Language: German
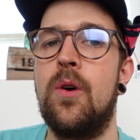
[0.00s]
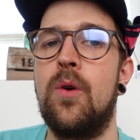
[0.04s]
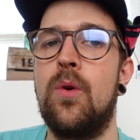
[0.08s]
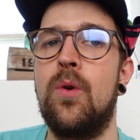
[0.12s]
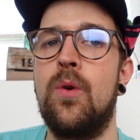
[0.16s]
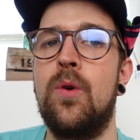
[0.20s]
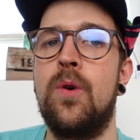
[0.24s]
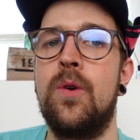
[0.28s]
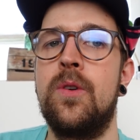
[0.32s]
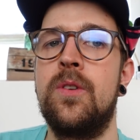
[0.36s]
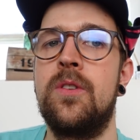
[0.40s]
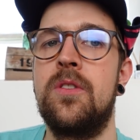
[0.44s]

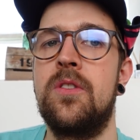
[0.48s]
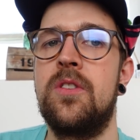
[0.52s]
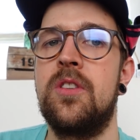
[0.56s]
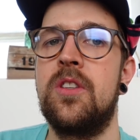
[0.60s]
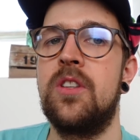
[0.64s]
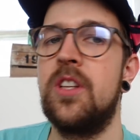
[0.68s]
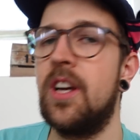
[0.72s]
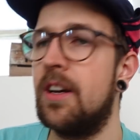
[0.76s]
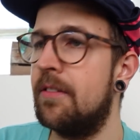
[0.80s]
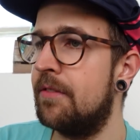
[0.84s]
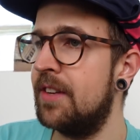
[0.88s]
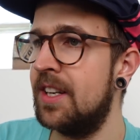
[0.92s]
Und
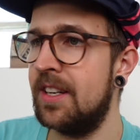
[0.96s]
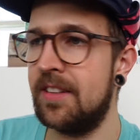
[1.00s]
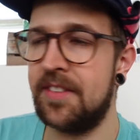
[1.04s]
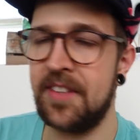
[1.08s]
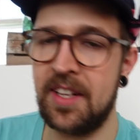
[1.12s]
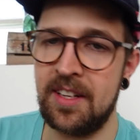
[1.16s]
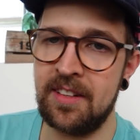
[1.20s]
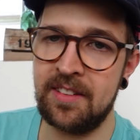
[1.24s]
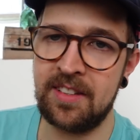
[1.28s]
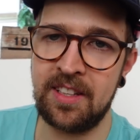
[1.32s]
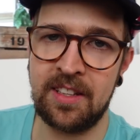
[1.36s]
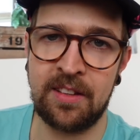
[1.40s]
ja, wie das
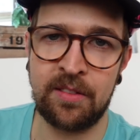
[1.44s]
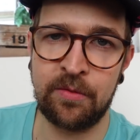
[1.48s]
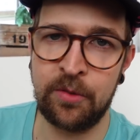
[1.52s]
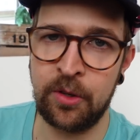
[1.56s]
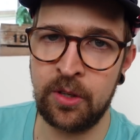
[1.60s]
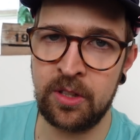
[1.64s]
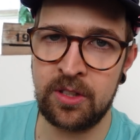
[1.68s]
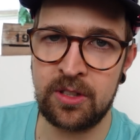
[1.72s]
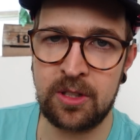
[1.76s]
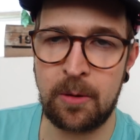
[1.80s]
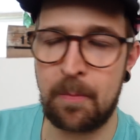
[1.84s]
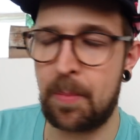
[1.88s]
alles jetzt
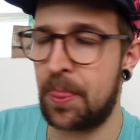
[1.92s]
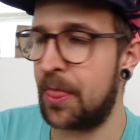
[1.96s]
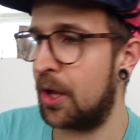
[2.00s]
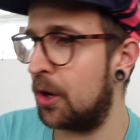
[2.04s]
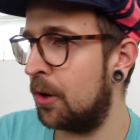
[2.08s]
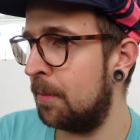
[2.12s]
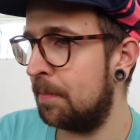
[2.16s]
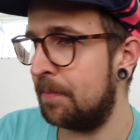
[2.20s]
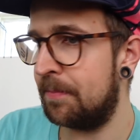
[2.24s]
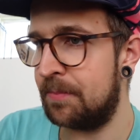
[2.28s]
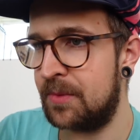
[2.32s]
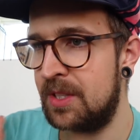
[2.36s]
wird,
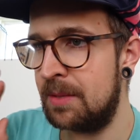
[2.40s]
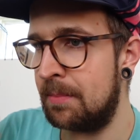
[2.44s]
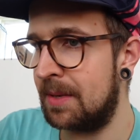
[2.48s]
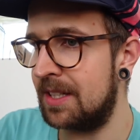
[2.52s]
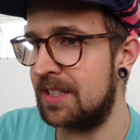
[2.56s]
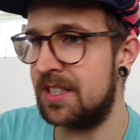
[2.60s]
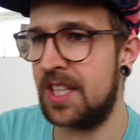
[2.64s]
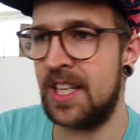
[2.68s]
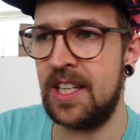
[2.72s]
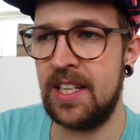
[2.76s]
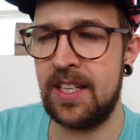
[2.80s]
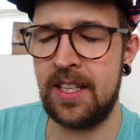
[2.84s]
ob die
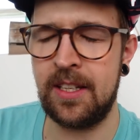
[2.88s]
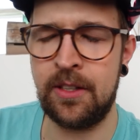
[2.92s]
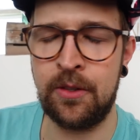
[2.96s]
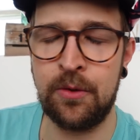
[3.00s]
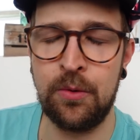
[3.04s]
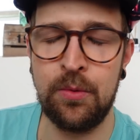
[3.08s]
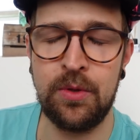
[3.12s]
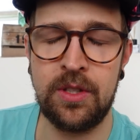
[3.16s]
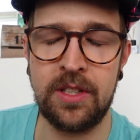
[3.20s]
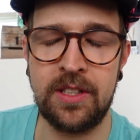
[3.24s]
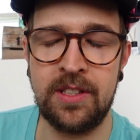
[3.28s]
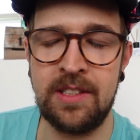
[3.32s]
Materie
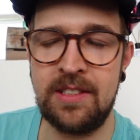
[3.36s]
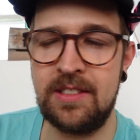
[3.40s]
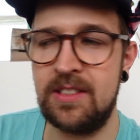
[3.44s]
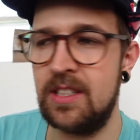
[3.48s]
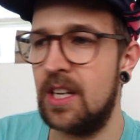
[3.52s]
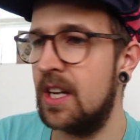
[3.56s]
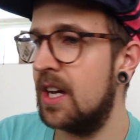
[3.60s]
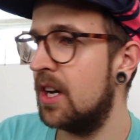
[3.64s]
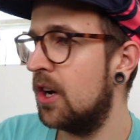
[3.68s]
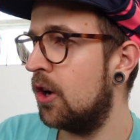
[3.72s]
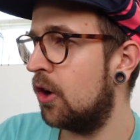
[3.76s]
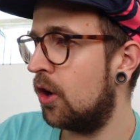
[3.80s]
gut ist,
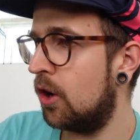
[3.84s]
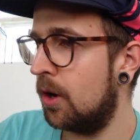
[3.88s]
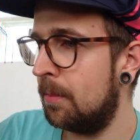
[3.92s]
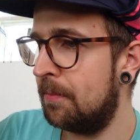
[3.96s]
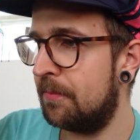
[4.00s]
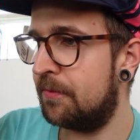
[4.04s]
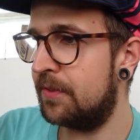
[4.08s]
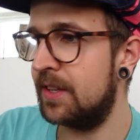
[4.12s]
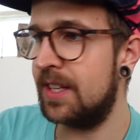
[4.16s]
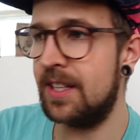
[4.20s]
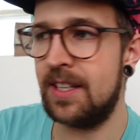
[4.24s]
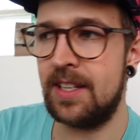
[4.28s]

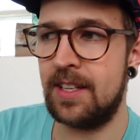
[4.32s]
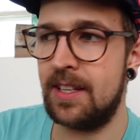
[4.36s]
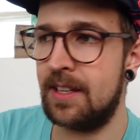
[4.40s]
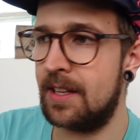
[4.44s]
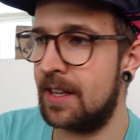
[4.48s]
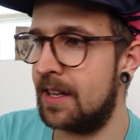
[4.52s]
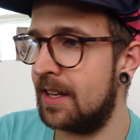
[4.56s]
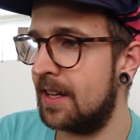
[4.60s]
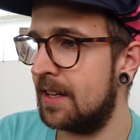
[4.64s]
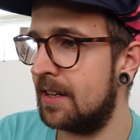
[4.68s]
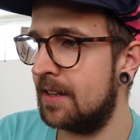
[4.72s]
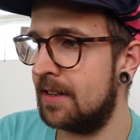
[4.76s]
ob wir
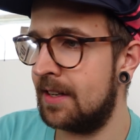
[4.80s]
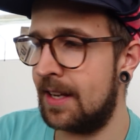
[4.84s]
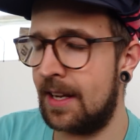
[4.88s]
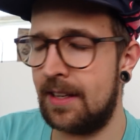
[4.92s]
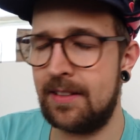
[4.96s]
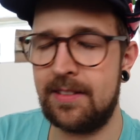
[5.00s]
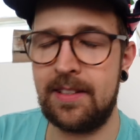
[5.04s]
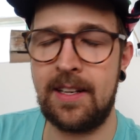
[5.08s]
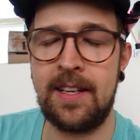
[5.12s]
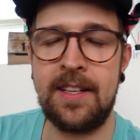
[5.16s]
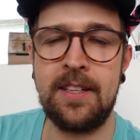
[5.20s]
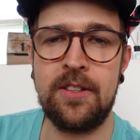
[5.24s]
äh, einen
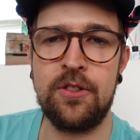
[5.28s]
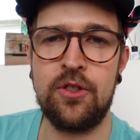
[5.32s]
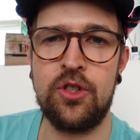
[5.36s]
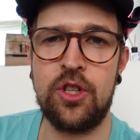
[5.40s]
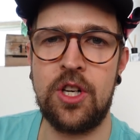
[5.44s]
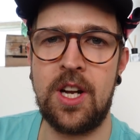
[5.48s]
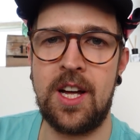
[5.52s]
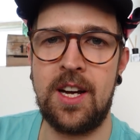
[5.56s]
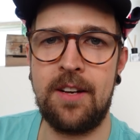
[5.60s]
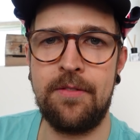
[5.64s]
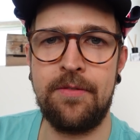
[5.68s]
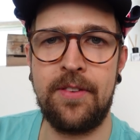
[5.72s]
exzellenten
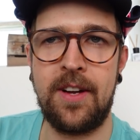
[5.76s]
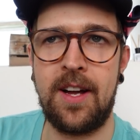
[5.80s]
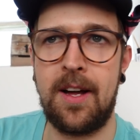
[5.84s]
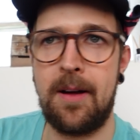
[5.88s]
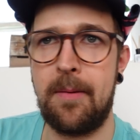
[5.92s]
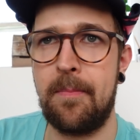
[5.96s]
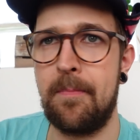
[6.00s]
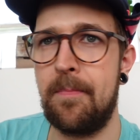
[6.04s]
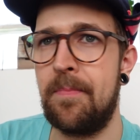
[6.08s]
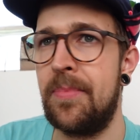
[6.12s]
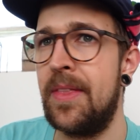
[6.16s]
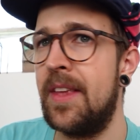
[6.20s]
Schlaf
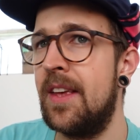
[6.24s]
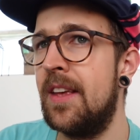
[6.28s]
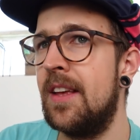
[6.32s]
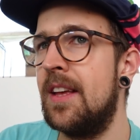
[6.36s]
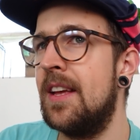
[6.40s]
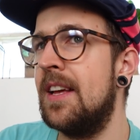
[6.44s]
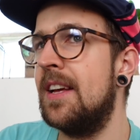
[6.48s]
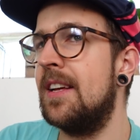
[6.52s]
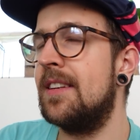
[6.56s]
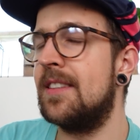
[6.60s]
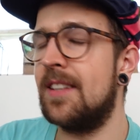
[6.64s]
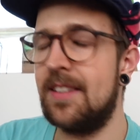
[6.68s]
haben,
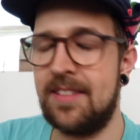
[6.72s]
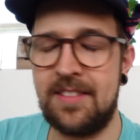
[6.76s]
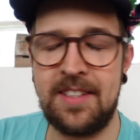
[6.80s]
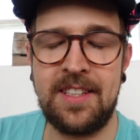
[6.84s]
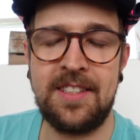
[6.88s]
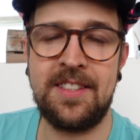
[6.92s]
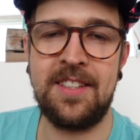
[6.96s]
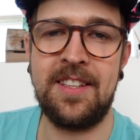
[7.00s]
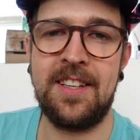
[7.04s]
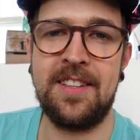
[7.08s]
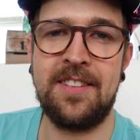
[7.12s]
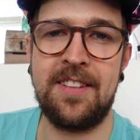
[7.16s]
das
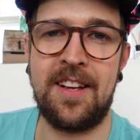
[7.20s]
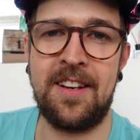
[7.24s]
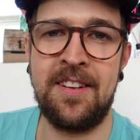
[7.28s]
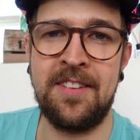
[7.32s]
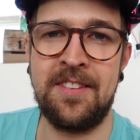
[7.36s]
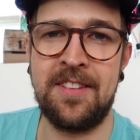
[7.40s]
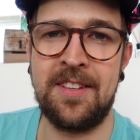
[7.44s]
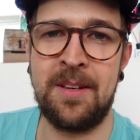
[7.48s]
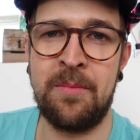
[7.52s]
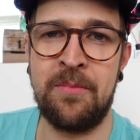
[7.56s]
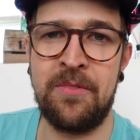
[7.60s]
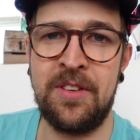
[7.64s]
seht ihr jetzt
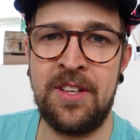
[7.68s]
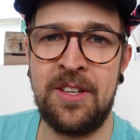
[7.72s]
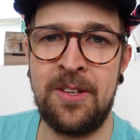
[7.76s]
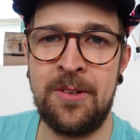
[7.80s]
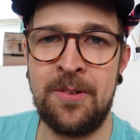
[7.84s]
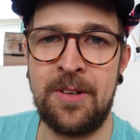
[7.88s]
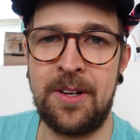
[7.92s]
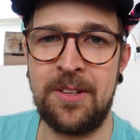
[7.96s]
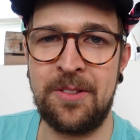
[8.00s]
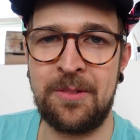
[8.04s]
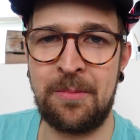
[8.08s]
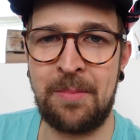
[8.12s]
alles in dem
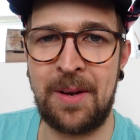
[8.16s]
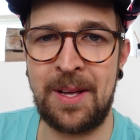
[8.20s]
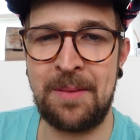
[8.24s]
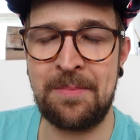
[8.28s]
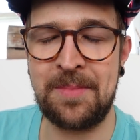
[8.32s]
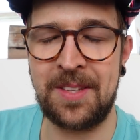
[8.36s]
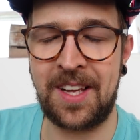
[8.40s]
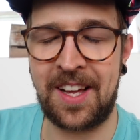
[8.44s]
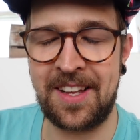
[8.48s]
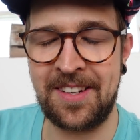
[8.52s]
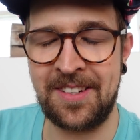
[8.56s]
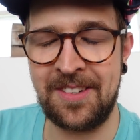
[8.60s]
Video. Also
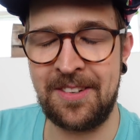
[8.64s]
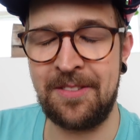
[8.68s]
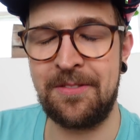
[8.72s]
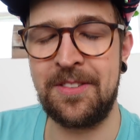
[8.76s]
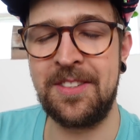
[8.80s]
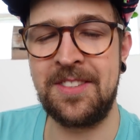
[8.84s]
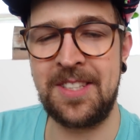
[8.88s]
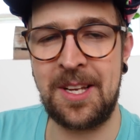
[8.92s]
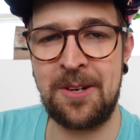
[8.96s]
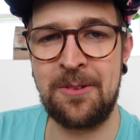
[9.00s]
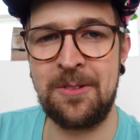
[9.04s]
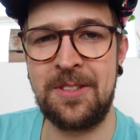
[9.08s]
bleibt dran.
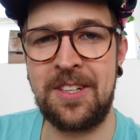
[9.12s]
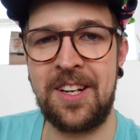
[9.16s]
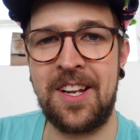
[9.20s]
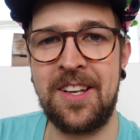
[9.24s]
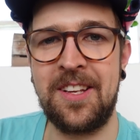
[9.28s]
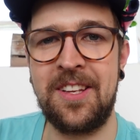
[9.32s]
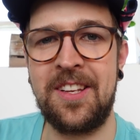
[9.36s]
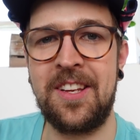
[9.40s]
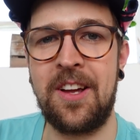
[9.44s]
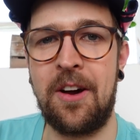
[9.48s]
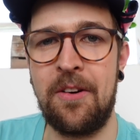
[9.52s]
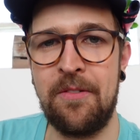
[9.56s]
Wir sehen uns
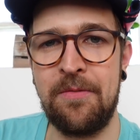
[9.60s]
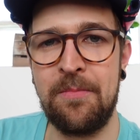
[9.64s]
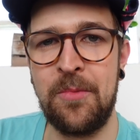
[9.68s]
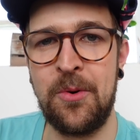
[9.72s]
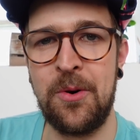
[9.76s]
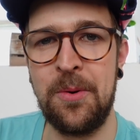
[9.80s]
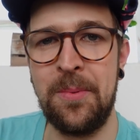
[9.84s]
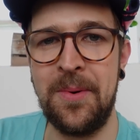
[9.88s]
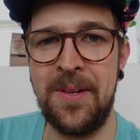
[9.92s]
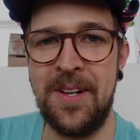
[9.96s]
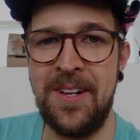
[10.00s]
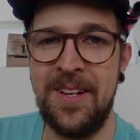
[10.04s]
gleich auf dem
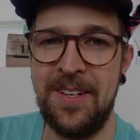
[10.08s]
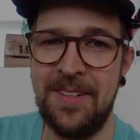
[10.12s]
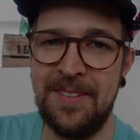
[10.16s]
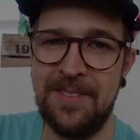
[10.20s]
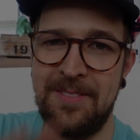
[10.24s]
Hobel.